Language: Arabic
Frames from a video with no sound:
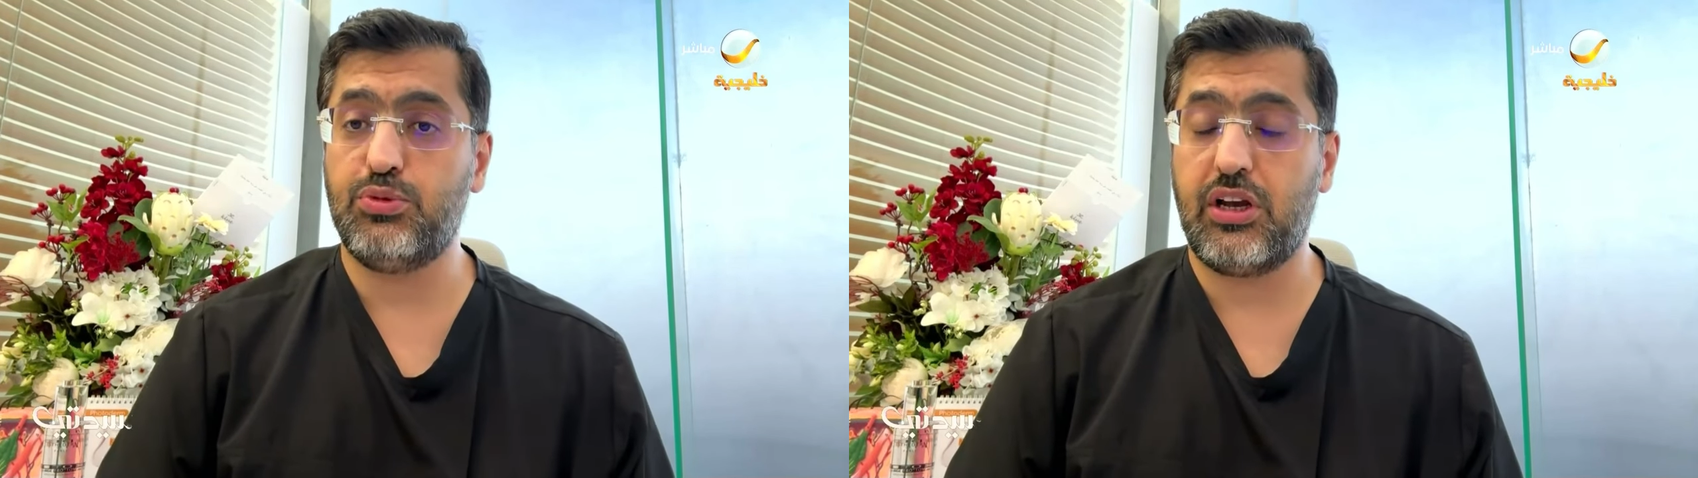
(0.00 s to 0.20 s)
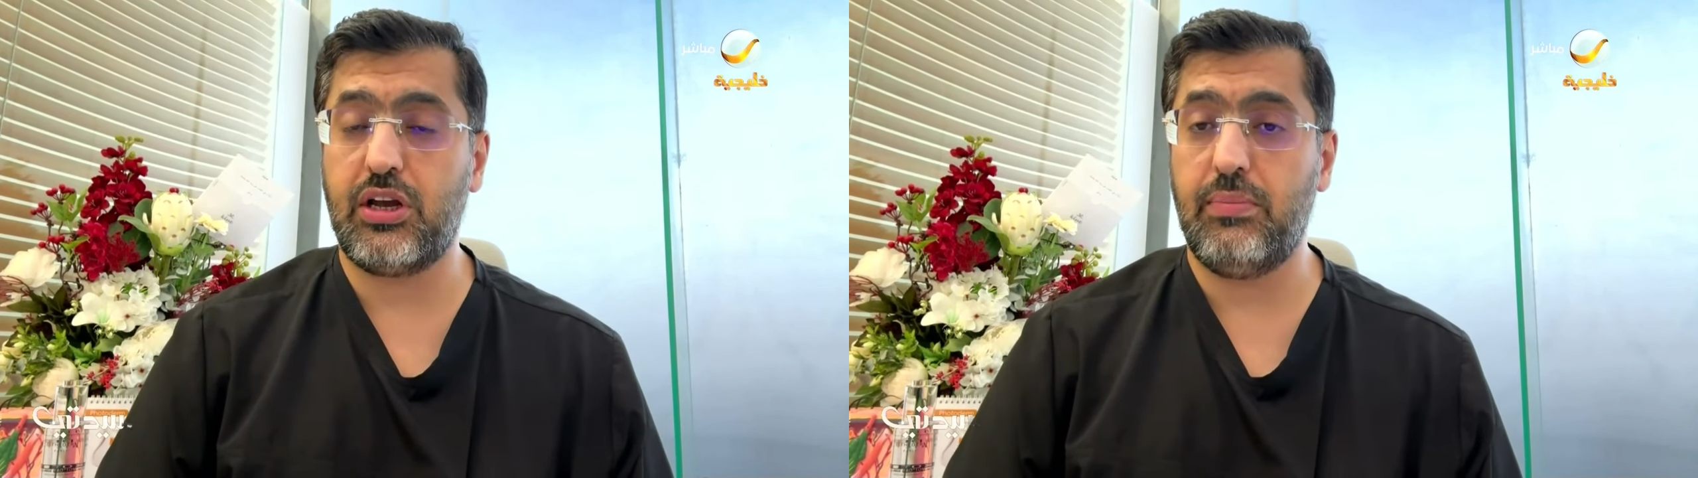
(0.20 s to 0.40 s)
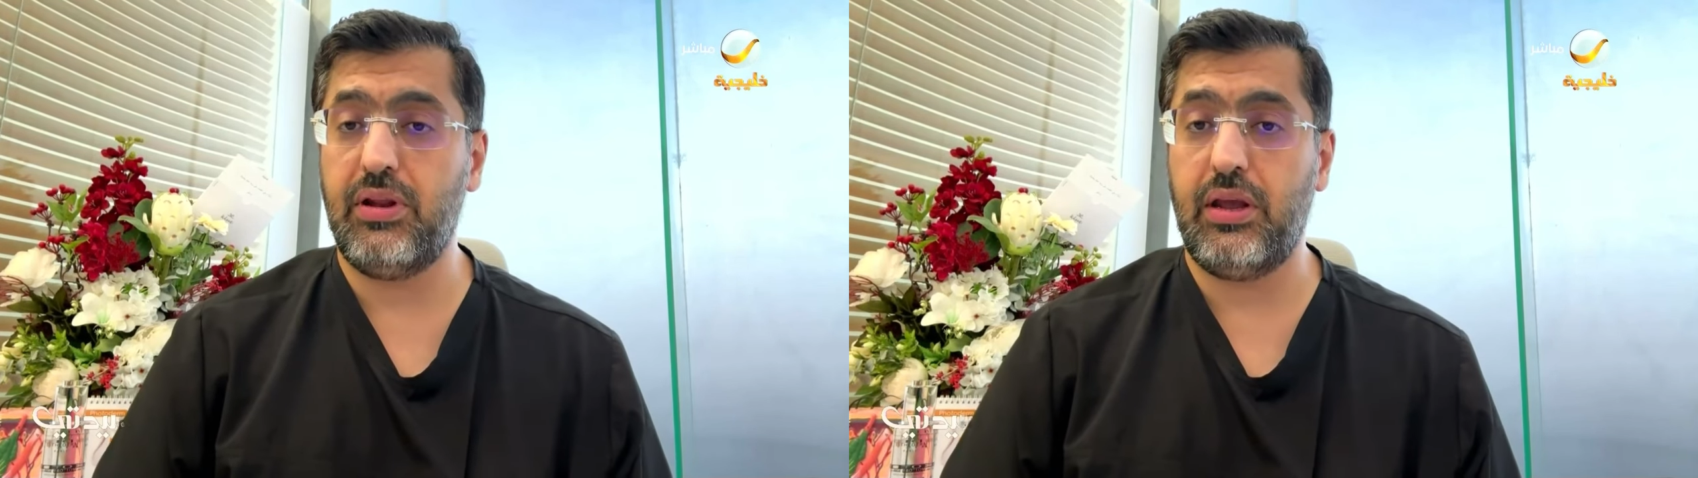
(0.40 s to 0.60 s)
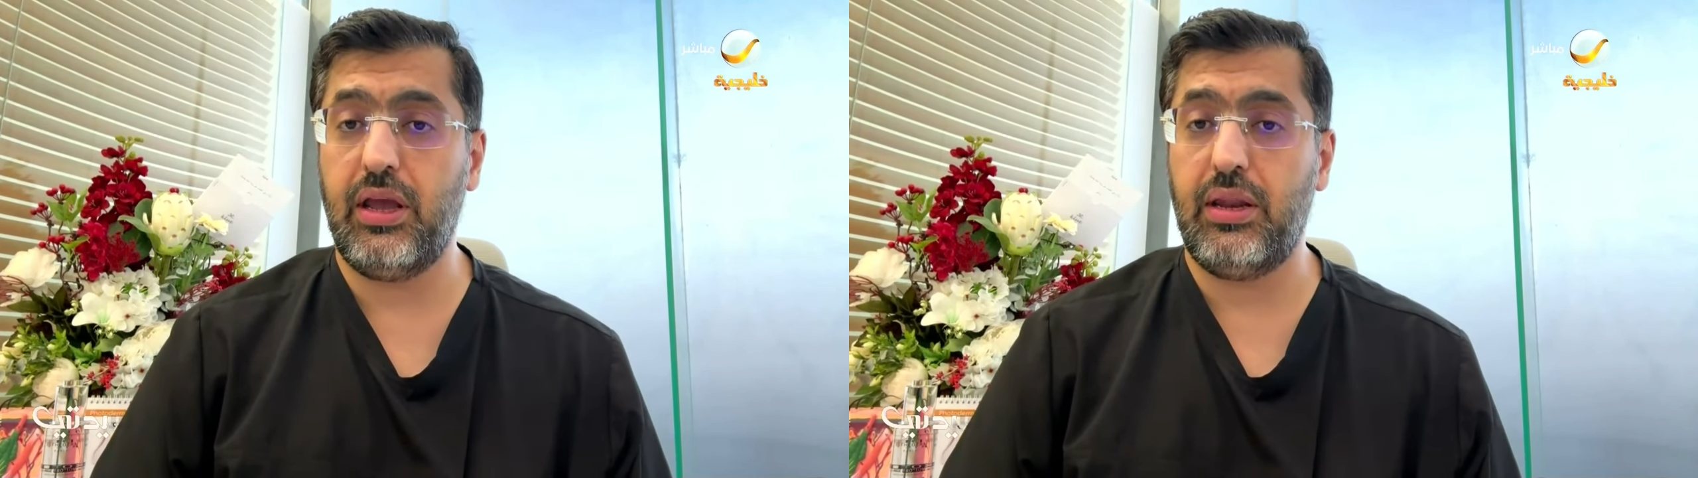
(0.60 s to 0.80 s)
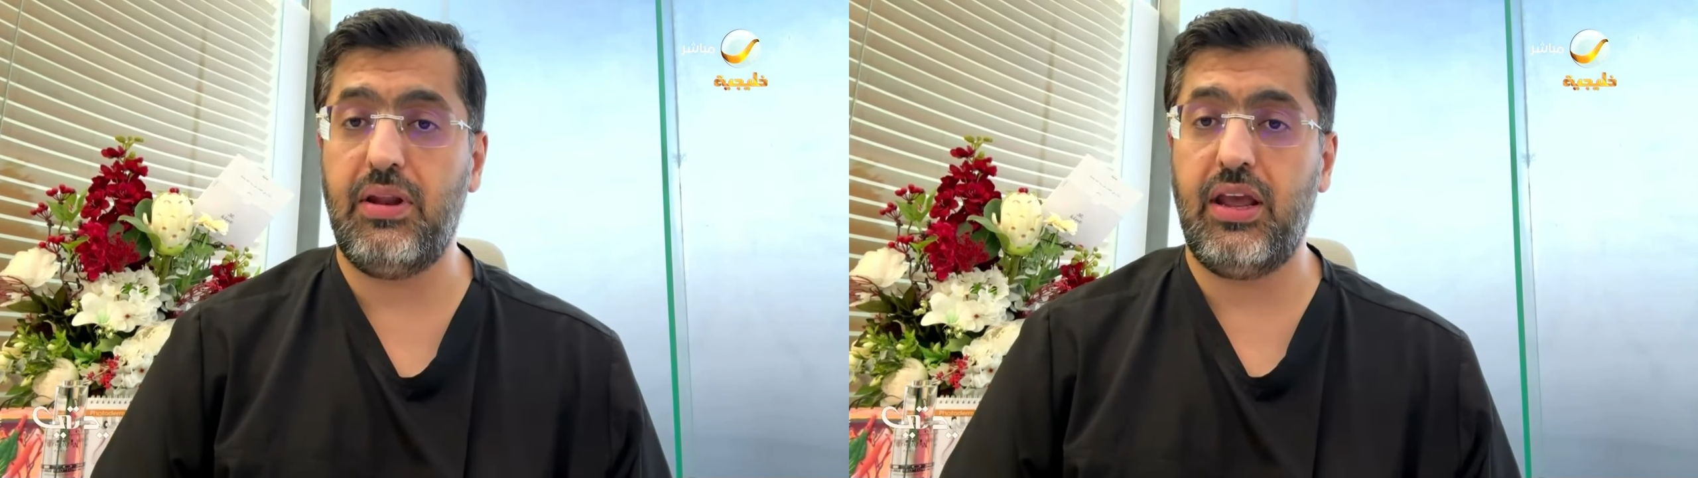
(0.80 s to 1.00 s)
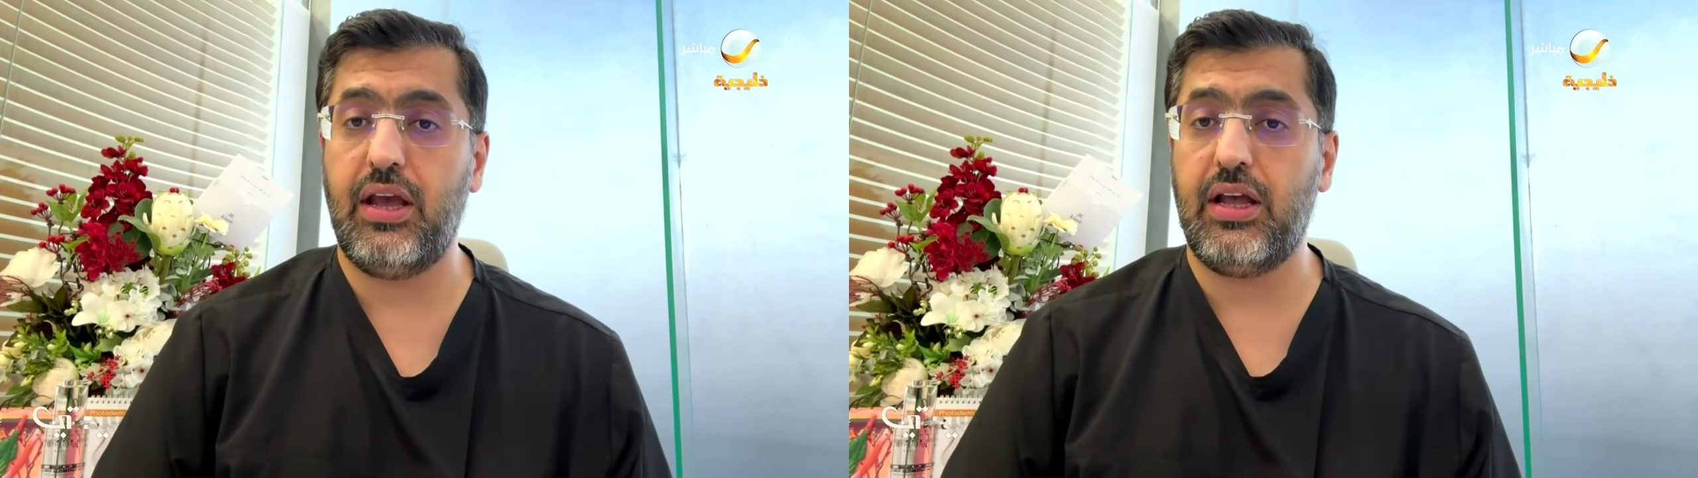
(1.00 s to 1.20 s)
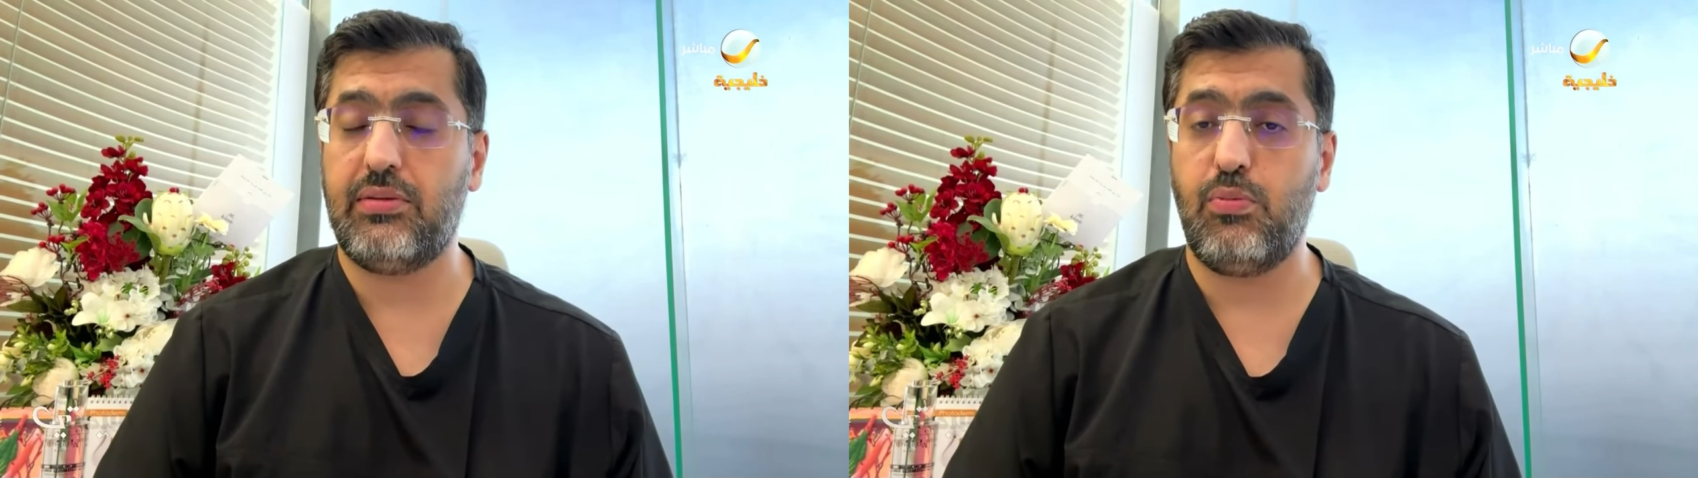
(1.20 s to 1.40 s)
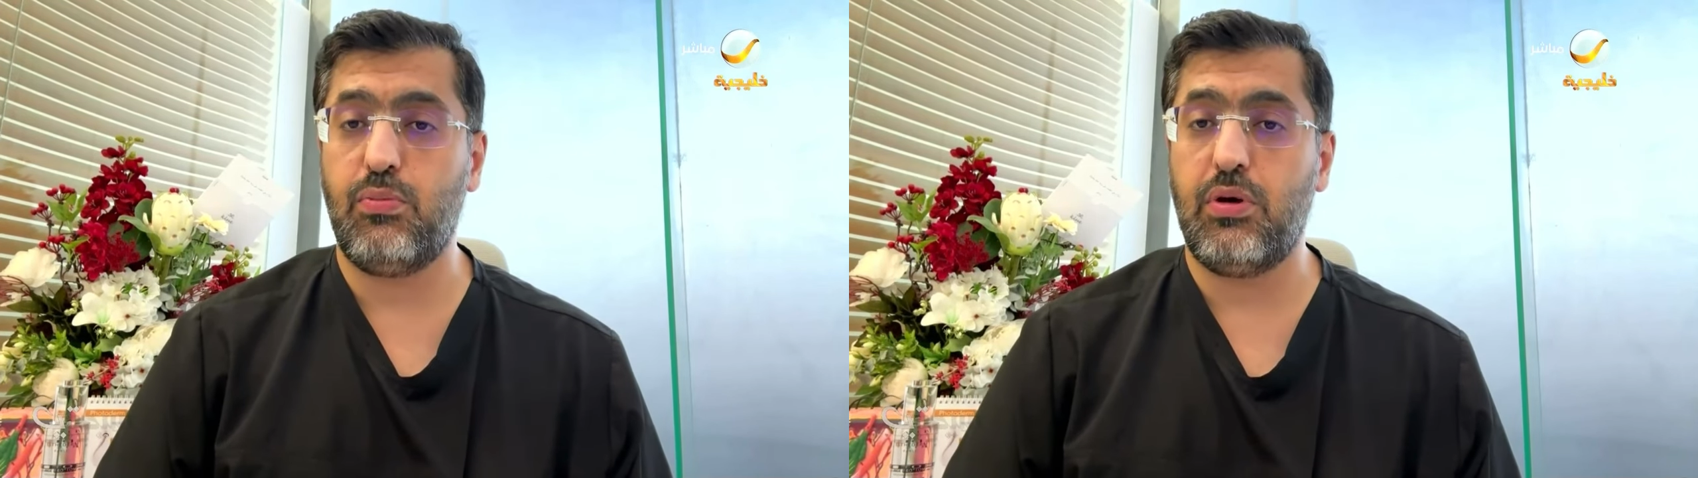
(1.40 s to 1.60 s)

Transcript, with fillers: وبشكل من يعني من هيئات